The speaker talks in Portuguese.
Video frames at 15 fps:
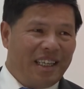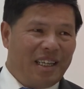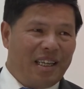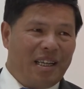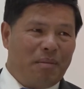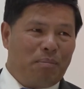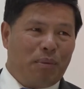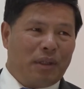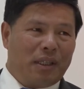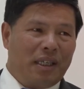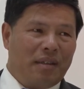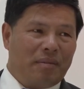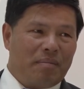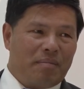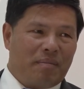É, alguns,
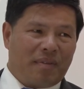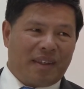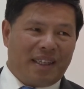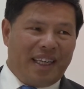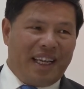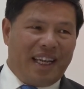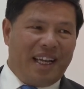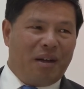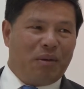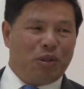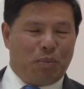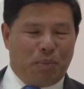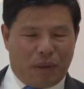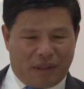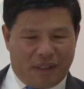porque, alguns portugueses gostam. É,
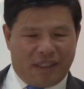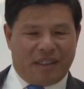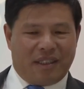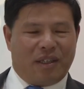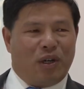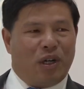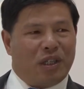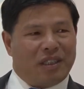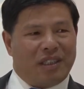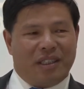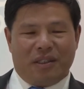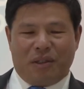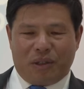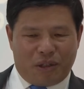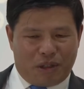alguns portugueses é, gostam
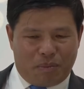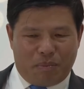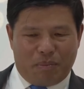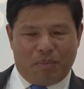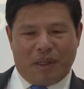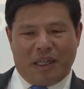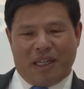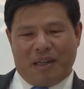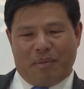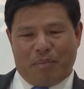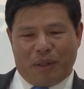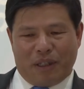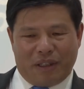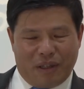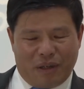e outros é,
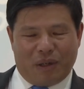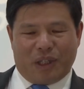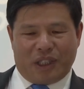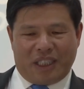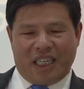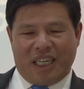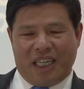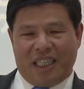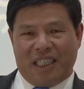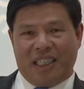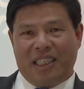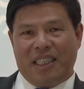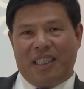podem não gostar.